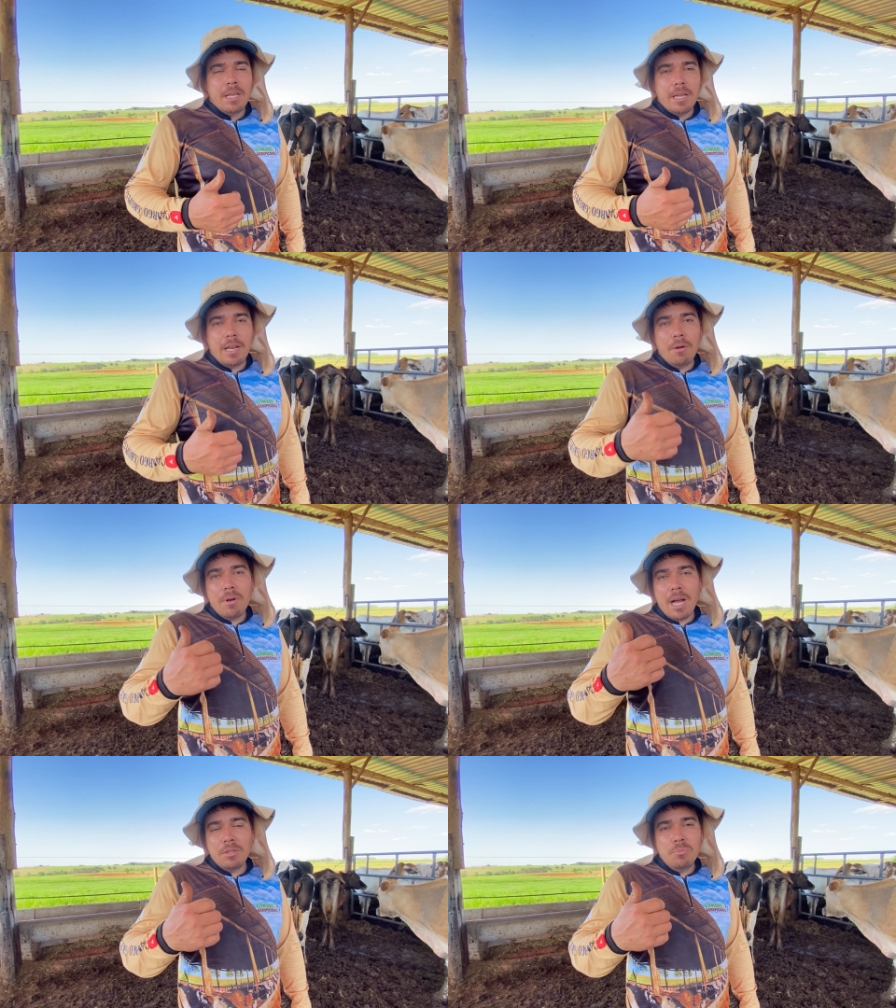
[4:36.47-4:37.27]
Ele é um
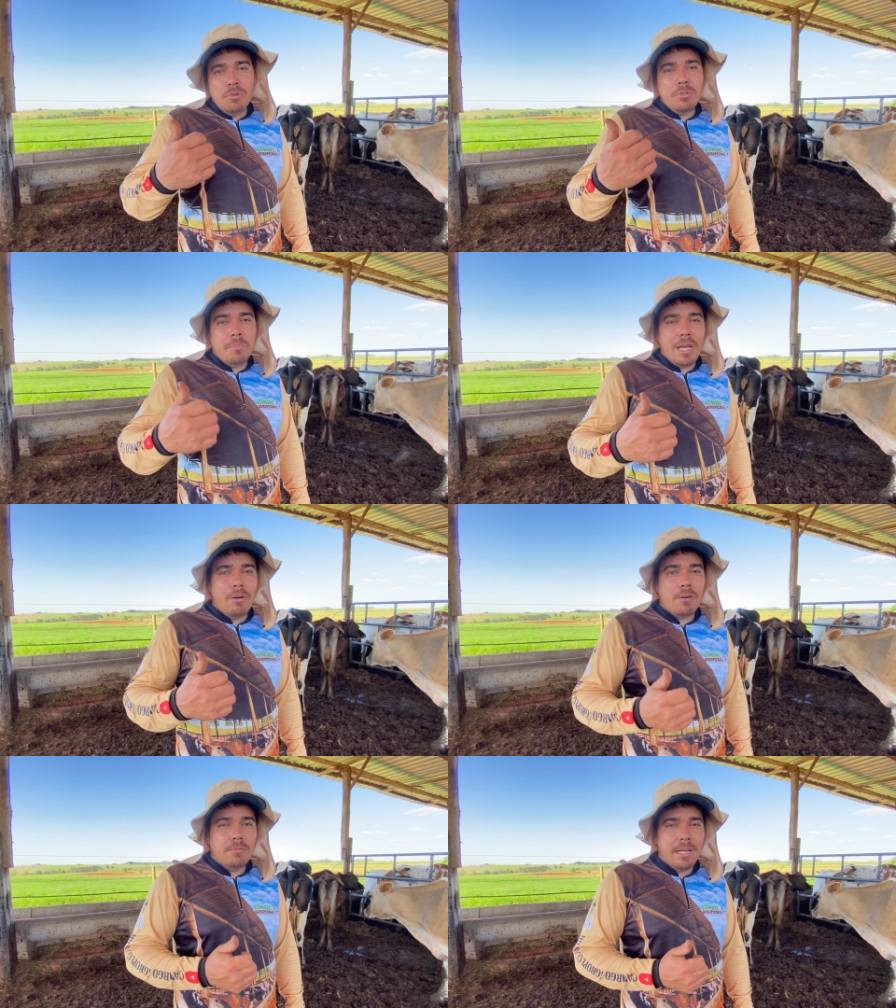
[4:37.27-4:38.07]
gado muito
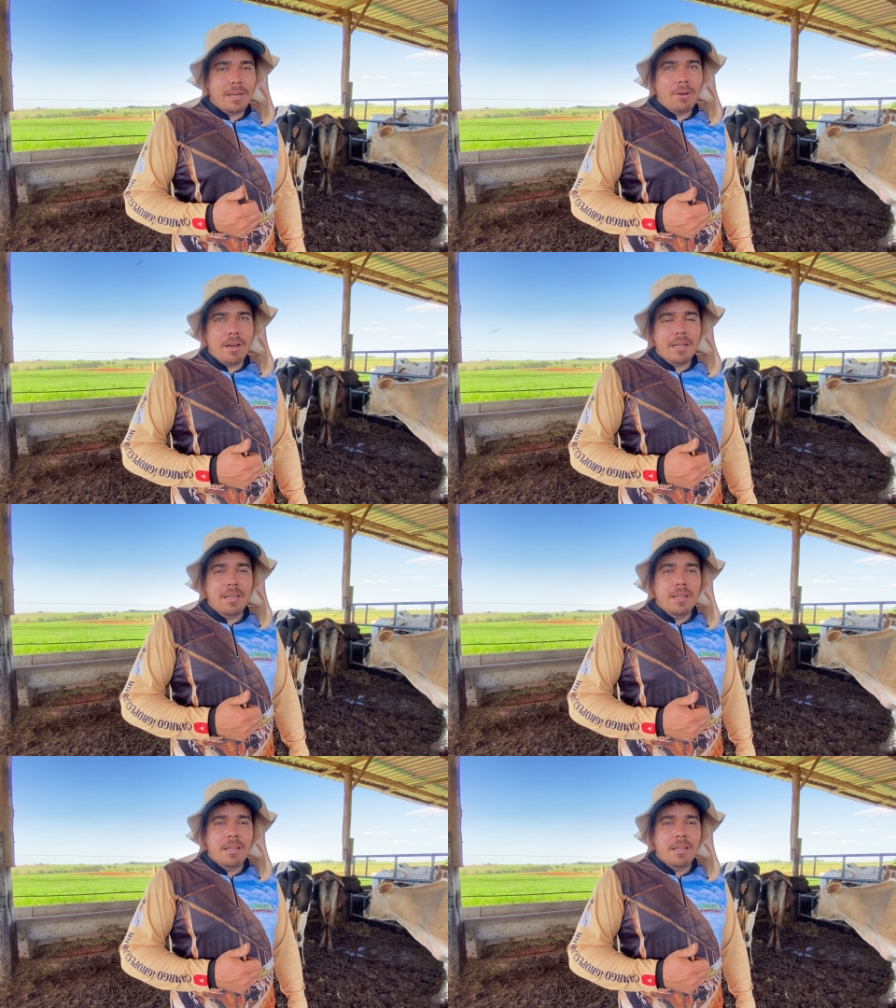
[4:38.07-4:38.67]
melhor que o Nelore